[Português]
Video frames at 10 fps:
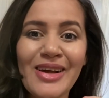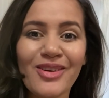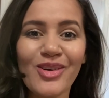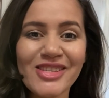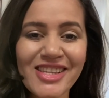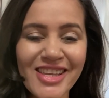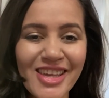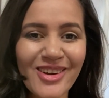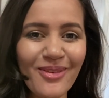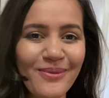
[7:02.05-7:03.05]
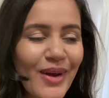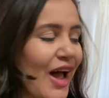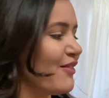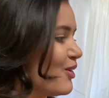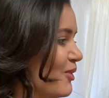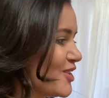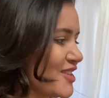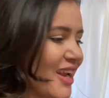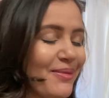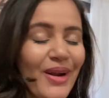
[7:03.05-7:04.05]
Consegui comprar, vou
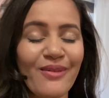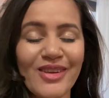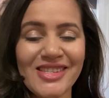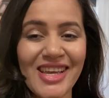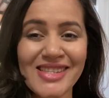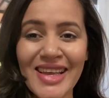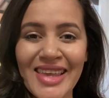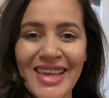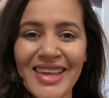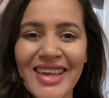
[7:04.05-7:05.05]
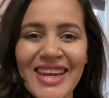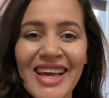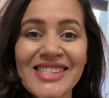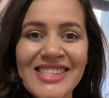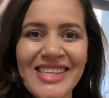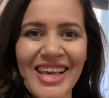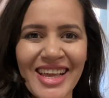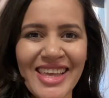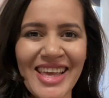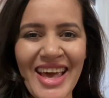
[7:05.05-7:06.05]
mostrar para vocês aqui que
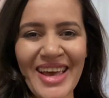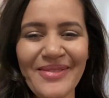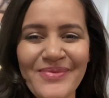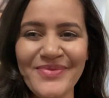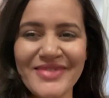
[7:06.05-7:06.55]
gracinha que é.